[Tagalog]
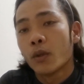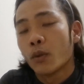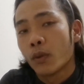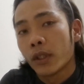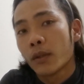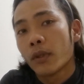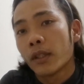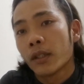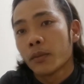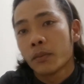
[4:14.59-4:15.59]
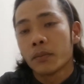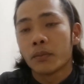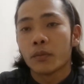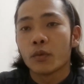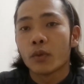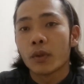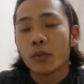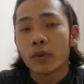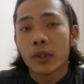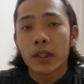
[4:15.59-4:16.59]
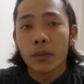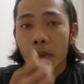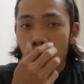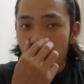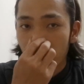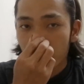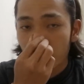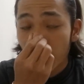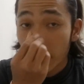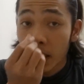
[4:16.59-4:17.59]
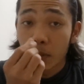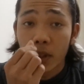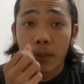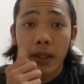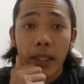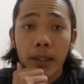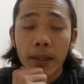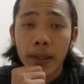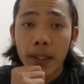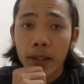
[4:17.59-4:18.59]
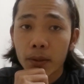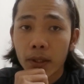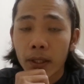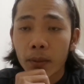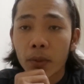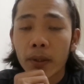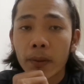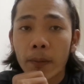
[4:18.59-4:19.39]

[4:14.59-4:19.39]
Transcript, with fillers: Huwag na wag kang huwag mong sasabihin hike pag hindi mo naman naintindihan yung sinabi.